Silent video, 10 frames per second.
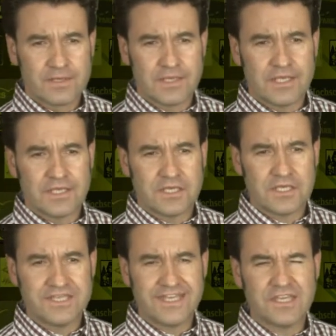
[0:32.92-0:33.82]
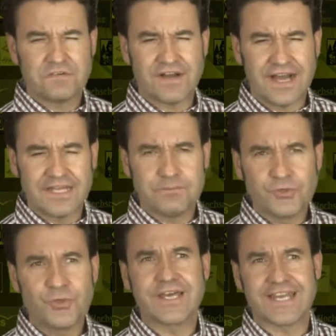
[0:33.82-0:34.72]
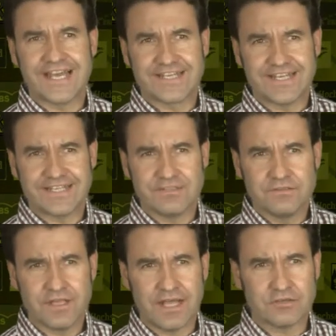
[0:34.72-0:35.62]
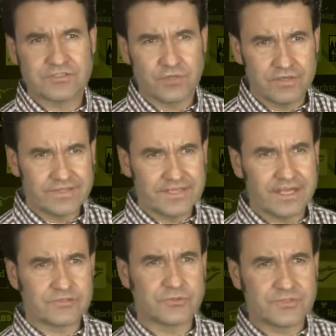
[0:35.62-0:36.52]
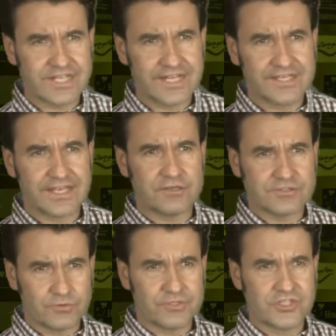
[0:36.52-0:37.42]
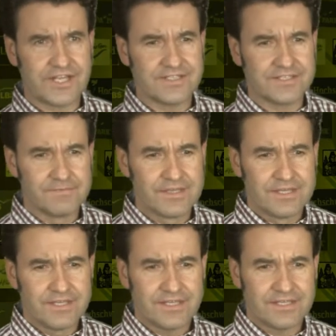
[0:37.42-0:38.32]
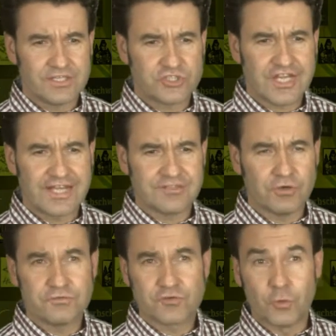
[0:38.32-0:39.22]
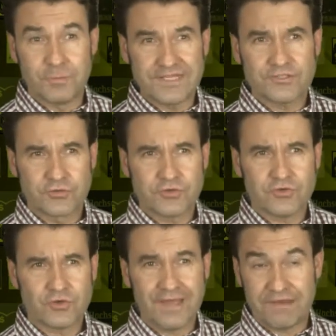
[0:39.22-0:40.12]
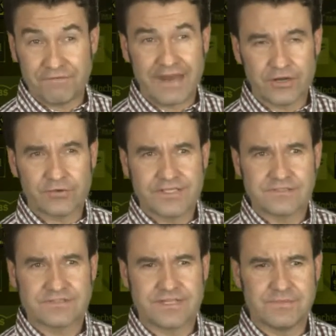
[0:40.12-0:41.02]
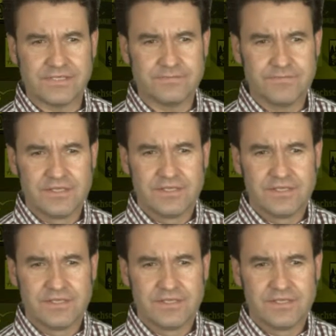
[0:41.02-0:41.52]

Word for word: Äh, hingegen vor allem jüngere Athleten aus Norwegen, aus Österreich, aus Deutschland äh, starten oft komplett durch, um Erfahrungen zu sammeln.